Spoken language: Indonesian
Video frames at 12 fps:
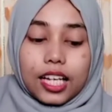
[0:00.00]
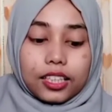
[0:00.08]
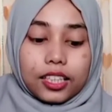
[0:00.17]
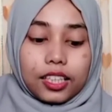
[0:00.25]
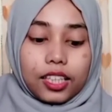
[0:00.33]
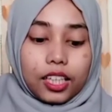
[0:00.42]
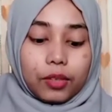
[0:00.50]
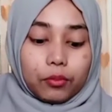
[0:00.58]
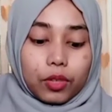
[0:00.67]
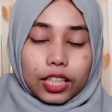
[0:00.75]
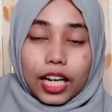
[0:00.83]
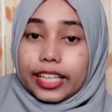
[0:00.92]
jadi
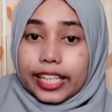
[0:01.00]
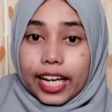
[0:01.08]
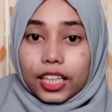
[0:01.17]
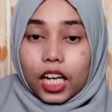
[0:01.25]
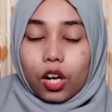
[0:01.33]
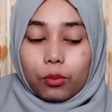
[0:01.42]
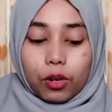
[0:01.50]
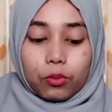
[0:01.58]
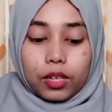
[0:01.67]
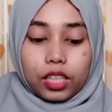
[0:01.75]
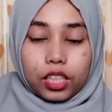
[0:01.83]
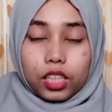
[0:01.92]
buat kalian kalau mau
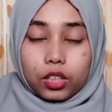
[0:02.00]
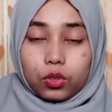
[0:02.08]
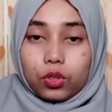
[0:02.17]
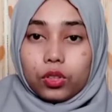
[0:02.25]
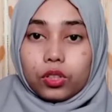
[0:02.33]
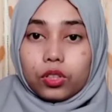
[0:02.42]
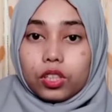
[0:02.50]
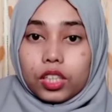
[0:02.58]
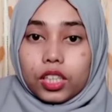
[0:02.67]
beli itu